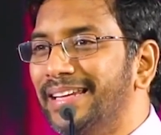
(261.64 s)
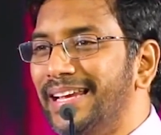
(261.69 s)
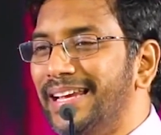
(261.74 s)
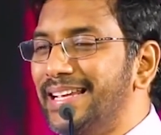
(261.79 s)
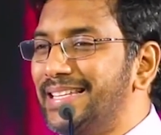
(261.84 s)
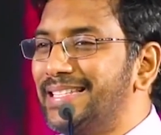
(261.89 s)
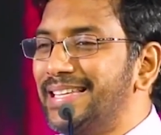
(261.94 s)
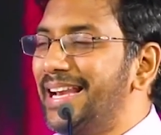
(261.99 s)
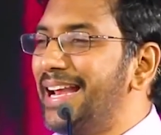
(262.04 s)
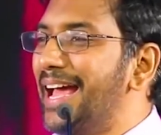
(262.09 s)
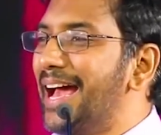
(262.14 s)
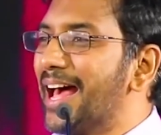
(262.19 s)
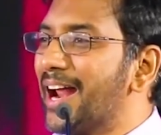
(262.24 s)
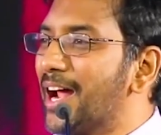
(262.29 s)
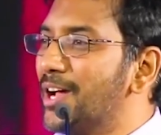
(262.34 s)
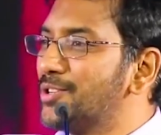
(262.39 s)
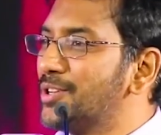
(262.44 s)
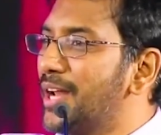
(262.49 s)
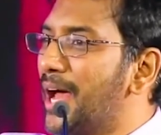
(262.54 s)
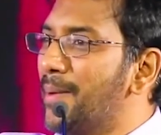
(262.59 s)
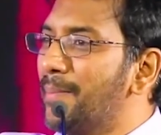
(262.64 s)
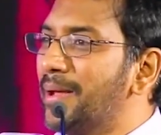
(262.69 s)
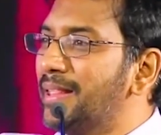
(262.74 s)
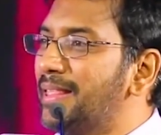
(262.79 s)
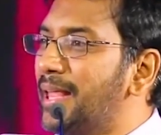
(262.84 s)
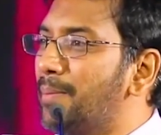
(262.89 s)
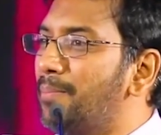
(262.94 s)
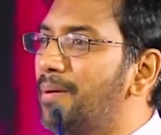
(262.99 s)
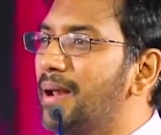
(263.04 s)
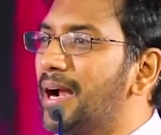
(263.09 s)
ఈ సిరియా రాజు నామే
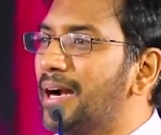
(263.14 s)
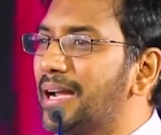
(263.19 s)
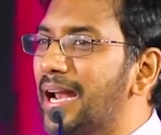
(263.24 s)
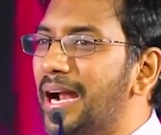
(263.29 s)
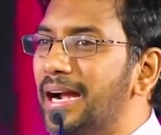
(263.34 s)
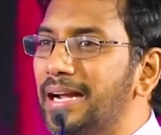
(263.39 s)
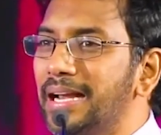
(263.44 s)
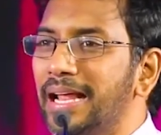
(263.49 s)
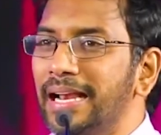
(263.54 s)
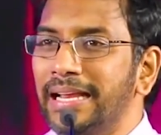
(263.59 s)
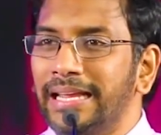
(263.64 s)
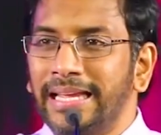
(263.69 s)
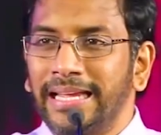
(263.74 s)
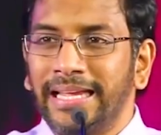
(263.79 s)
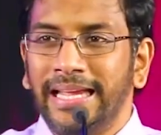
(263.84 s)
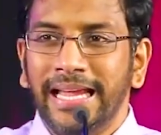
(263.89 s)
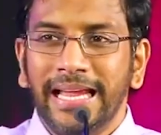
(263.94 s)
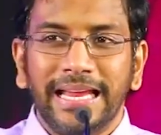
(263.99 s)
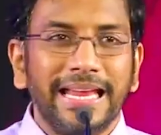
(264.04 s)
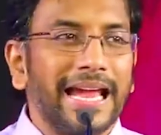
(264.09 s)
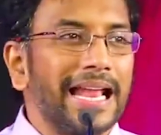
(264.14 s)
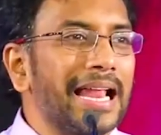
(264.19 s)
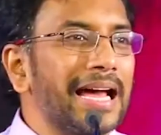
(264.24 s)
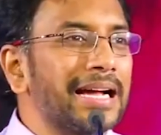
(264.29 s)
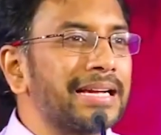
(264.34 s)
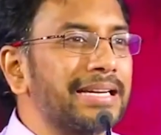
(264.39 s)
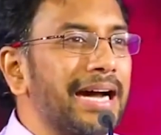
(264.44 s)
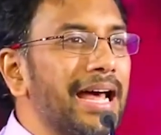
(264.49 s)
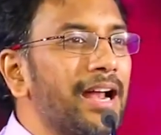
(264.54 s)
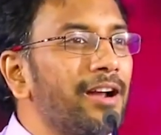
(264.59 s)
దెబ్బలాటలాడడానికి ఎలా
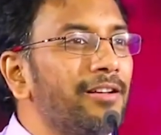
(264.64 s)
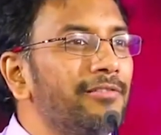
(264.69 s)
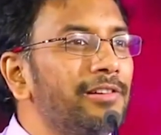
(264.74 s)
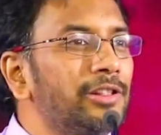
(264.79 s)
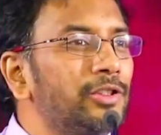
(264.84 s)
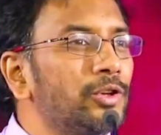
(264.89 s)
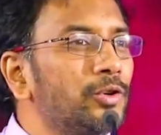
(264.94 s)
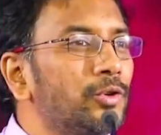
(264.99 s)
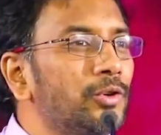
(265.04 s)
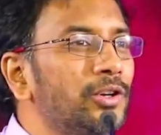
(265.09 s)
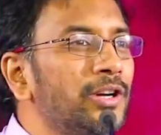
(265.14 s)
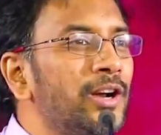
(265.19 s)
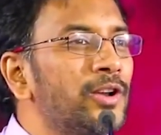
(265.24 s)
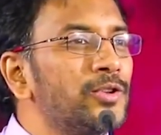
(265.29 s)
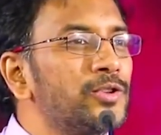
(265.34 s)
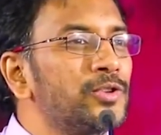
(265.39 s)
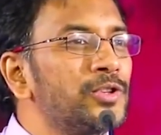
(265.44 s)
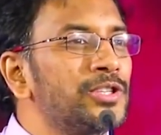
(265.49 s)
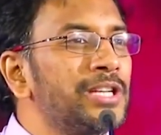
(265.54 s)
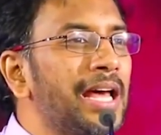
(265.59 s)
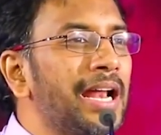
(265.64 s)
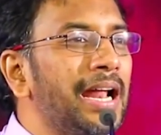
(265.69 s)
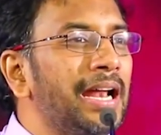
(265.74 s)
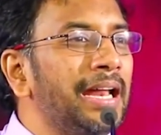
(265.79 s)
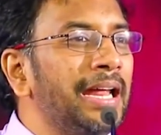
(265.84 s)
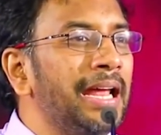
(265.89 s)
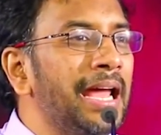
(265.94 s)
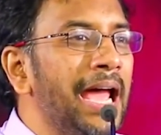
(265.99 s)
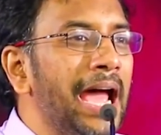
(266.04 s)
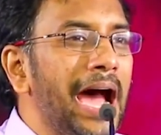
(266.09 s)
కారణం ఎత్తుకున్నాడో
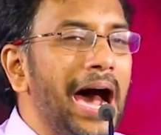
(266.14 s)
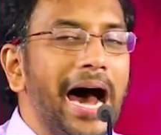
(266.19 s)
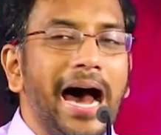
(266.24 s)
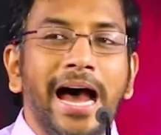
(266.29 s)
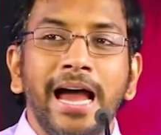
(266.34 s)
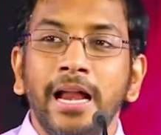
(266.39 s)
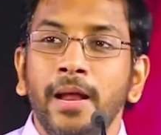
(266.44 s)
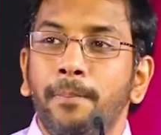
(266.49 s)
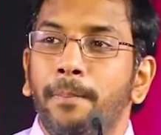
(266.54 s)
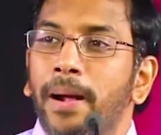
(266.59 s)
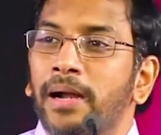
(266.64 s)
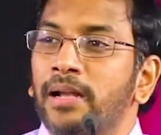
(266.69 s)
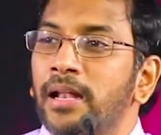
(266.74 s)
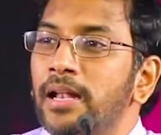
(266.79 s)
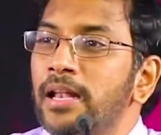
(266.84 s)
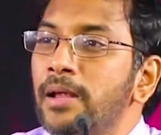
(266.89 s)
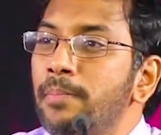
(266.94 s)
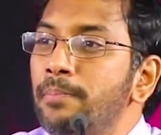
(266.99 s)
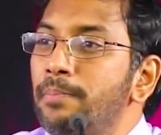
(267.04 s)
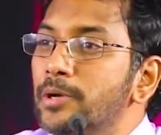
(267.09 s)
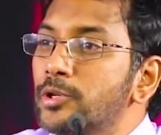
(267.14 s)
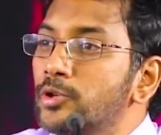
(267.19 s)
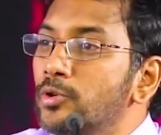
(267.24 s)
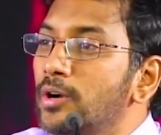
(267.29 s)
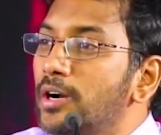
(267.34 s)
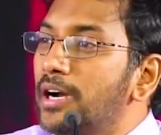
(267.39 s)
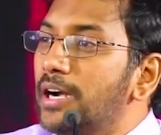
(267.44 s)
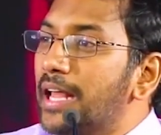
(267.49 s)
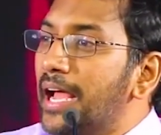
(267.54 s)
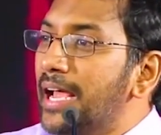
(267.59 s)
అని ఆయన బట్టలు
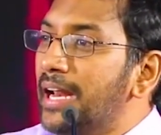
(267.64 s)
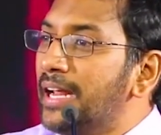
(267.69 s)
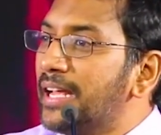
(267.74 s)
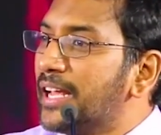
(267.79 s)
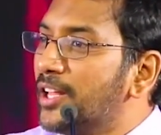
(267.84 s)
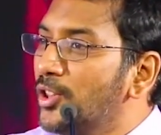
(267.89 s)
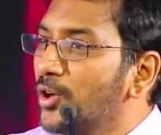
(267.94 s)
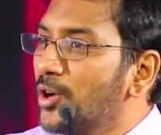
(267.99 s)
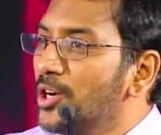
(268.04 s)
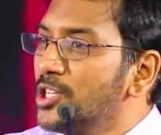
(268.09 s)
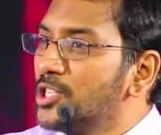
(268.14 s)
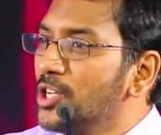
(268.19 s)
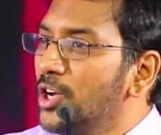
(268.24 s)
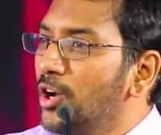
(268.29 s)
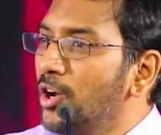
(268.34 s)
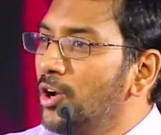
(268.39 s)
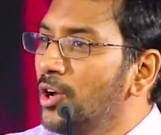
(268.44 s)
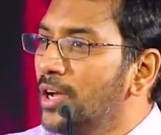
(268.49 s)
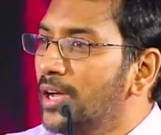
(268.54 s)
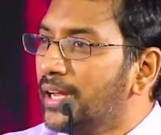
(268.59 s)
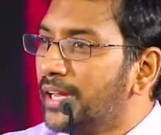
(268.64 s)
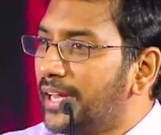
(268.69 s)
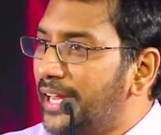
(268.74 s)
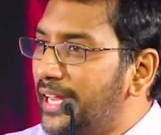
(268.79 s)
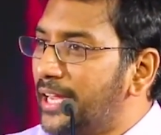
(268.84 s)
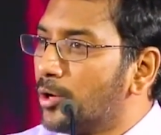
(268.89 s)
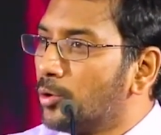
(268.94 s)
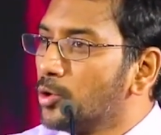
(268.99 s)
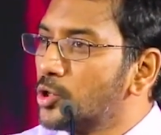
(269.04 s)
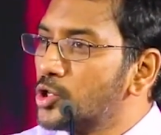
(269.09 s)
చింపేసుకున్నాడట ఆయన ఎందుకోసం
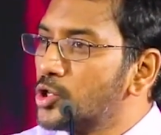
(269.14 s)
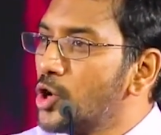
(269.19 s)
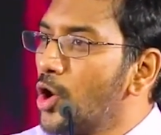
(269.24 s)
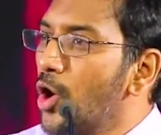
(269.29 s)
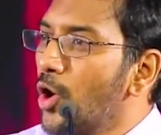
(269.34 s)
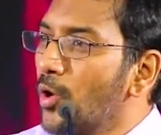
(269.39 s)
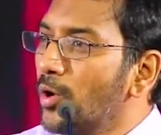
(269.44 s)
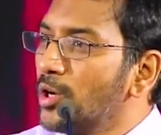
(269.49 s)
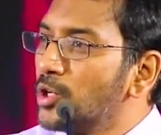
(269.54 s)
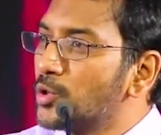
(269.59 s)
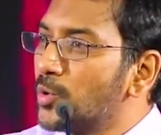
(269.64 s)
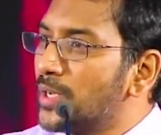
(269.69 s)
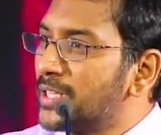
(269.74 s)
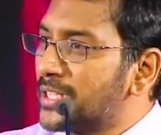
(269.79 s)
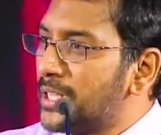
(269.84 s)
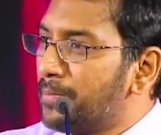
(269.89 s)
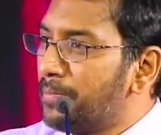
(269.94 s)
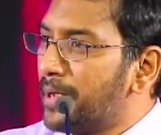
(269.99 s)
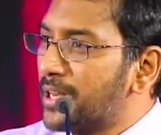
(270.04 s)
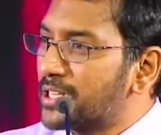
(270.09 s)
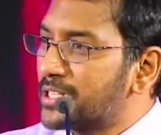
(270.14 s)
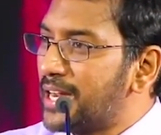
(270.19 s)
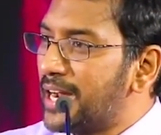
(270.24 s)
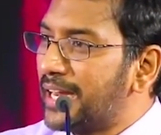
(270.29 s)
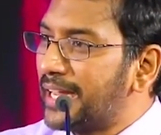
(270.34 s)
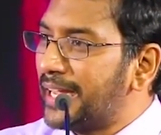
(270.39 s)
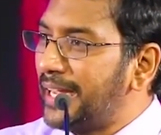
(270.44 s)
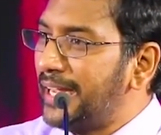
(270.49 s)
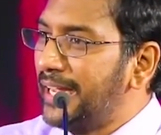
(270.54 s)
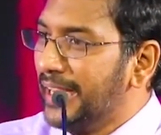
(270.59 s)
ఈ కుష్ఠరోగుని
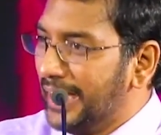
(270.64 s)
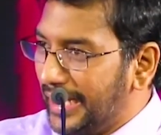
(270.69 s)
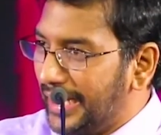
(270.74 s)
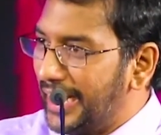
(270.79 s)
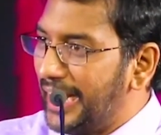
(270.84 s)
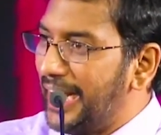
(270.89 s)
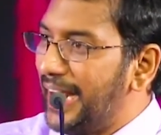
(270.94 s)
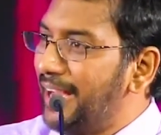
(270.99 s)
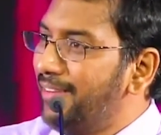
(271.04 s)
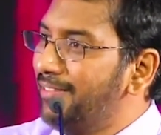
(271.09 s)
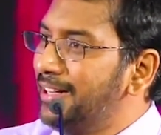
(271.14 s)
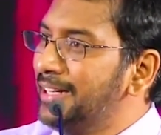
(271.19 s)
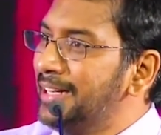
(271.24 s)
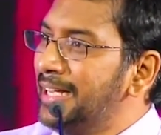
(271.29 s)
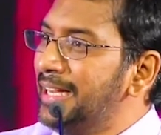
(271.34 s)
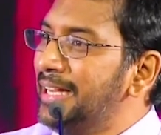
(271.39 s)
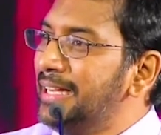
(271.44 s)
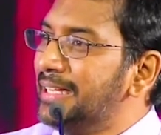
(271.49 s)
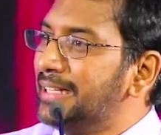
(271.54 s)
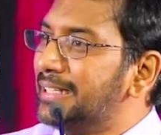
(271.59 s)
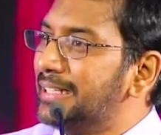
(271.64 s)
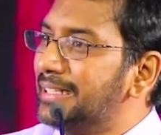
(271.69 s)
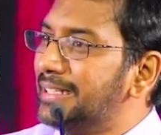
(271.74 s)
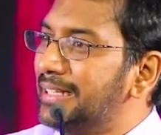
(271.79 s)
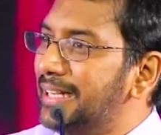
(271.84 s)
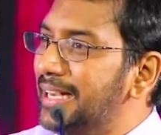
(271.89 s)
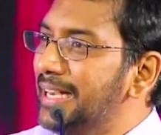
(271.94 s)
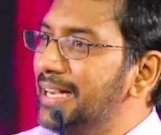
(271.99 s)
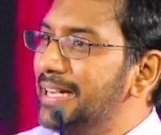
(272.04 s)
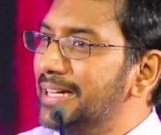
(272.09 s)
స్వస్థపరచడానికి నేనేమన్నా
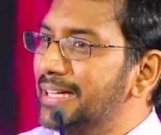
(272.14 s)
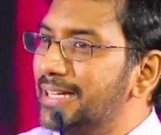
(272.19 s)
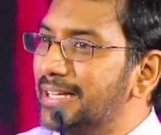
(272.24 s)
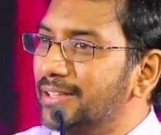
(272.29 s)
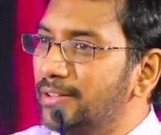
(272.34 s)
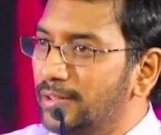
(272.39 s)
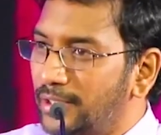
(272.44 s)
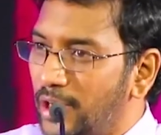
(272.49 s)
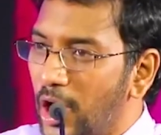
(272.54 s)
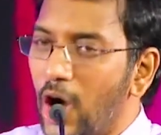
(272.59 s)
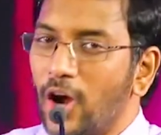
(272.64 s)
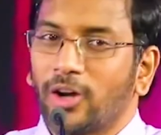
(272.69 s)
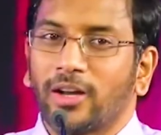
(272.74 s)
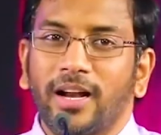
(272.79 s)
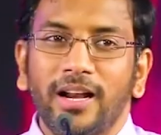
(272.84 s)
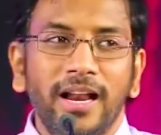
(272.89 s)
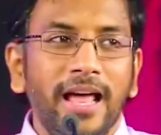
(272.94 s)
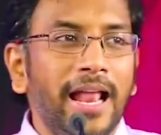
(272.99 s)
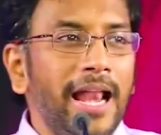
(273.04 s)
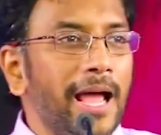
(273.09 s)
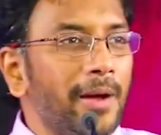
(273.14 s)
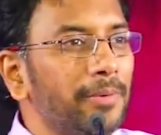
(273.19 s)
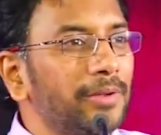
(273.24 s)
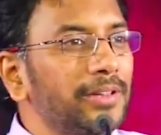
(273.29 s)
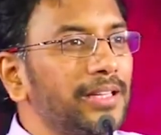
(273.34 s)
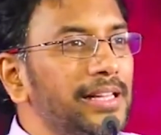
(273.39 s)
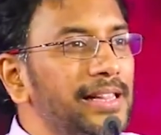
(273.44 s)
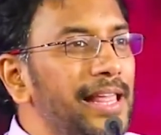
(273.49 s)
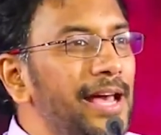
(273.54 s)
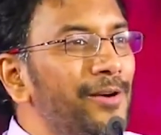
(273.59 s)
డాక్టర్నా
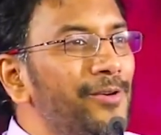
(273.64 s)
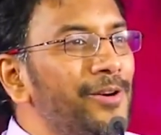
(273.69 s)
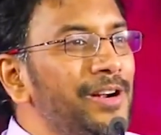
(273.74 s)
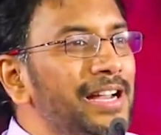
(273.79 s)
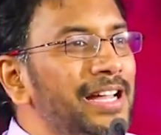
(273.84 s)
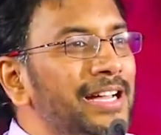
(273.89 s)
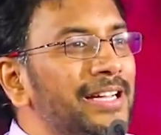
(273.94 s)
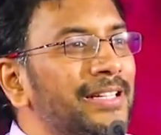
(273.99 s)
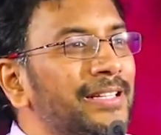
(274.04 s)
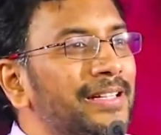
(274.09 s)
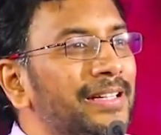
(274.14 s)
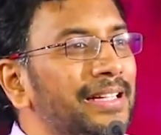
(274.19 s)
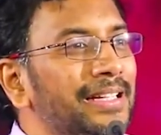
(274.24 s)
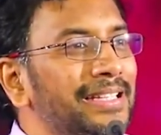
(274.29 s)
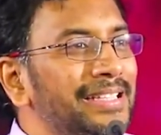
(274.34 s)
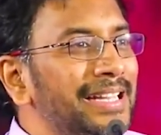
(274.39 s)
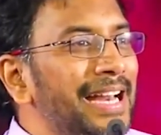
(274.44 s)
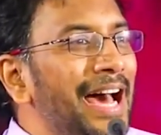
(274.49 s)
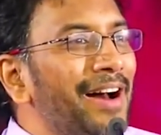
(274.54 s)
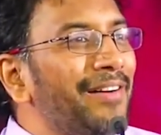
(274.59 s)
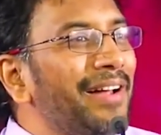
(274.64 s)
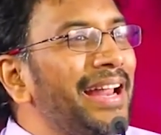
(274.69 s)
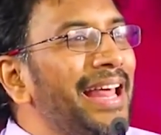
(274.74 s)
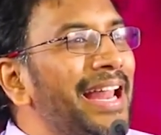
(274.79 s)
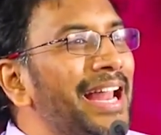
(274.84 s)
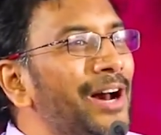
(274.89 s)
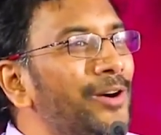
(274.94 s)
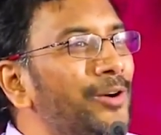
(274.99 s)
లేకపోతే దేవుణ్ణా ఇది నా వల్ల ఎలా